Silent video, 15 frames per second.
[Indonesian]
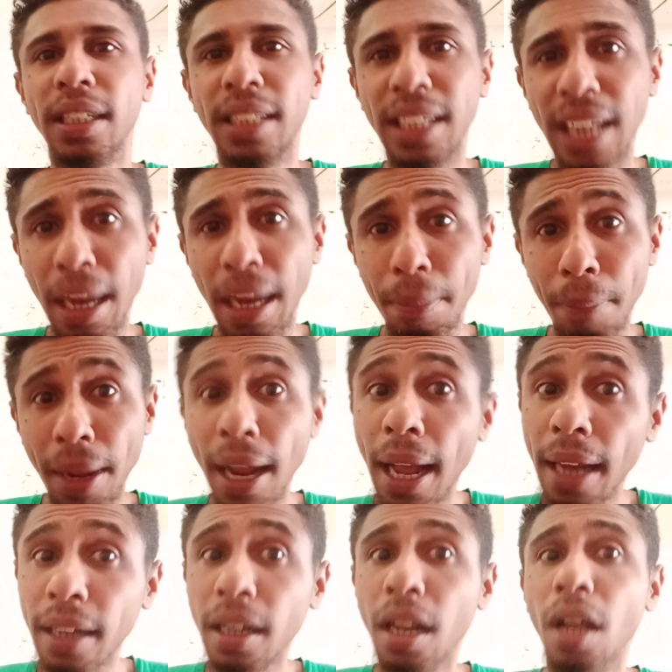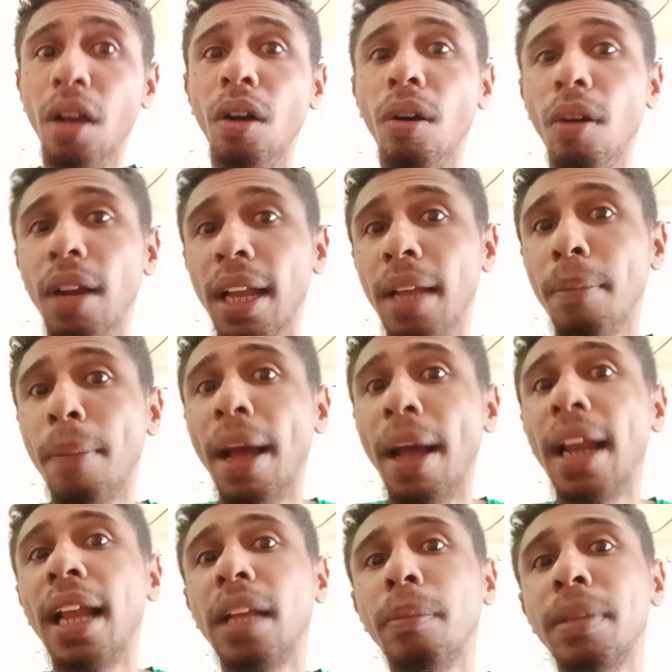di lapangan oleh
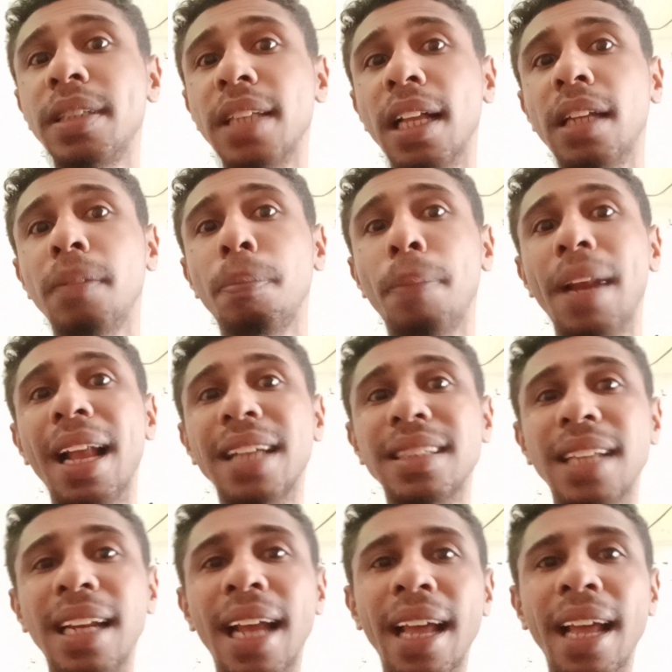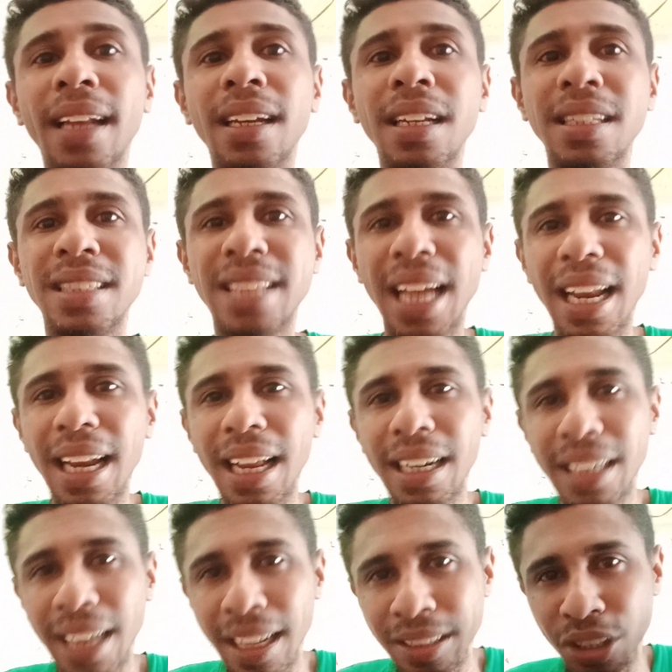Balai Besar Pelaksanaan
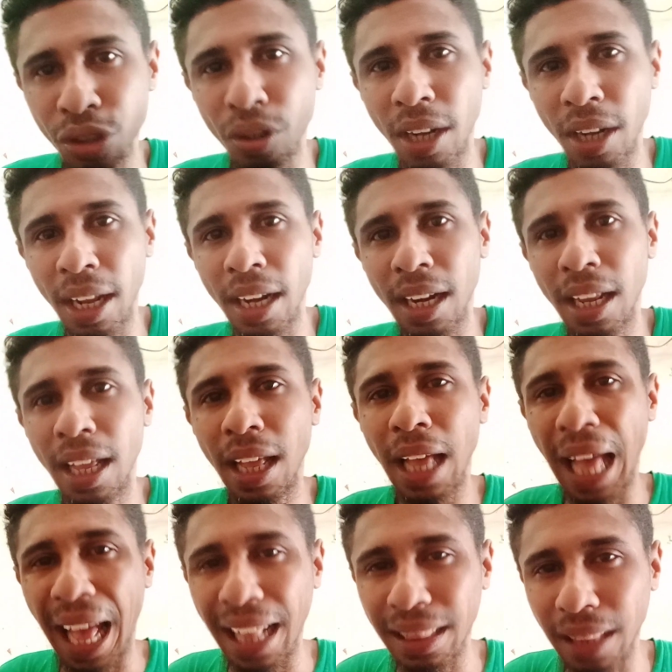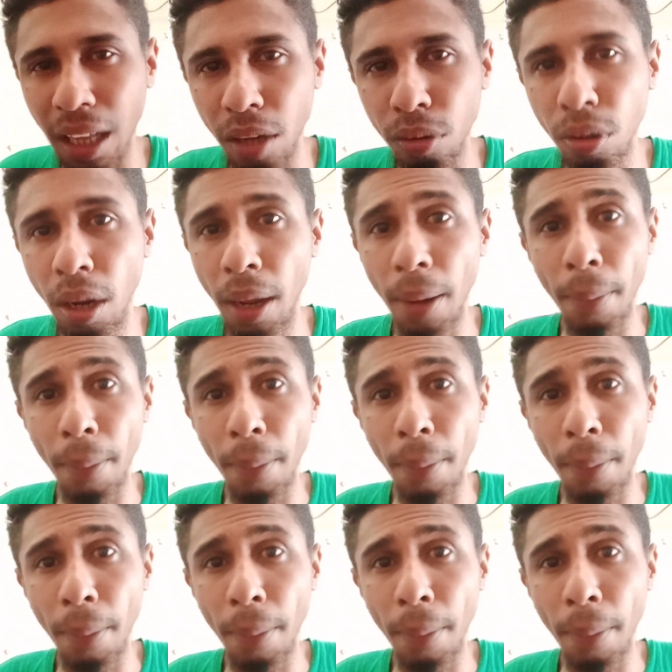Jalan Nasional atau